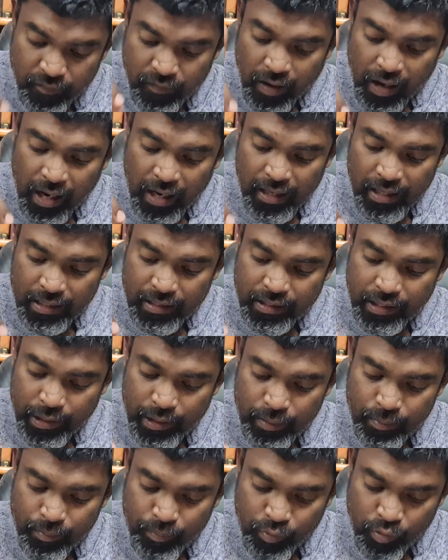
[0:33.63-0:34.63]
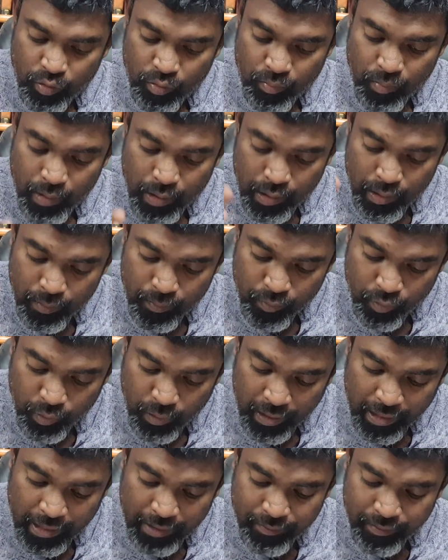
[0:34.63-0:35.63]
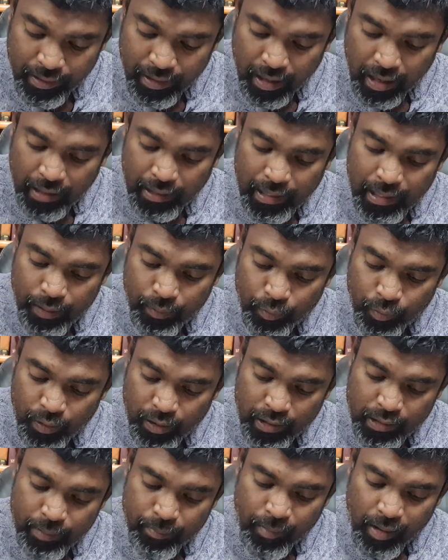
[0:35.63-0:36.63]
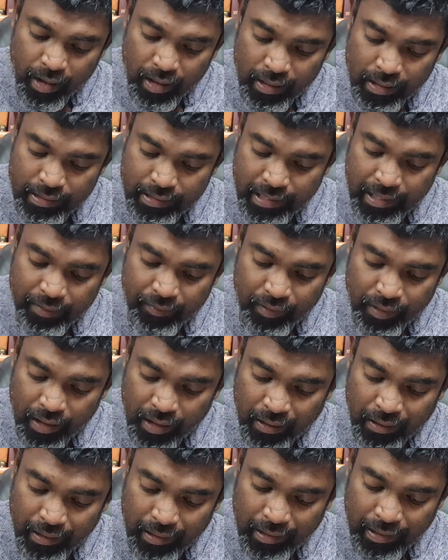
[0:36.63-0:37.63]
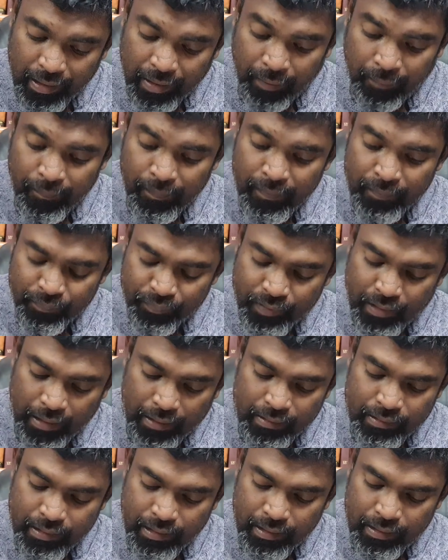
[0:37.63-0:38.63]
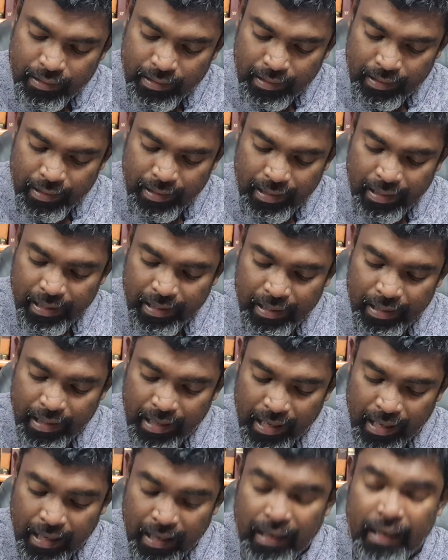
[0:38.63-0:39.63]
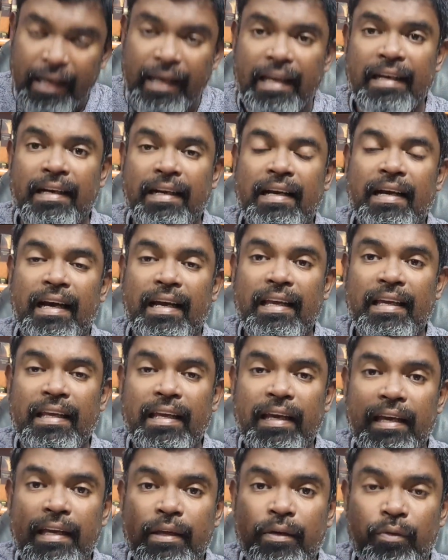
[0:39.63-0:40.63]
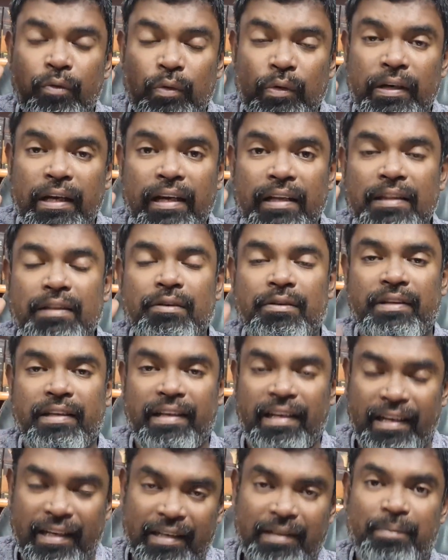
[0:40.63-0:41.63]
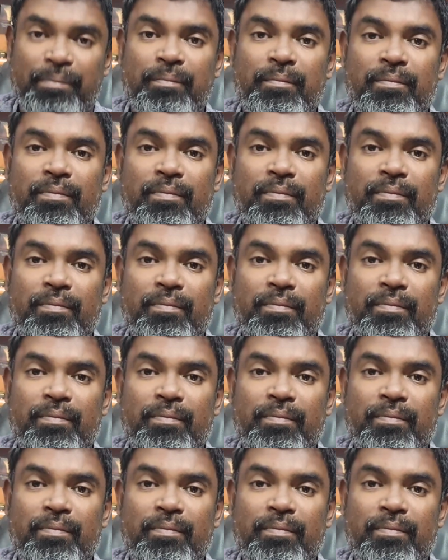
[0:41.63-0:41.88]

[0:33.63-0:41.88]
வானத்தையும் பூமியும் உடையவராகிய உன்னதமான தேவனாகிய கர்த்தருக்கு நேராக என் கையை உயர்த்துகிறேன்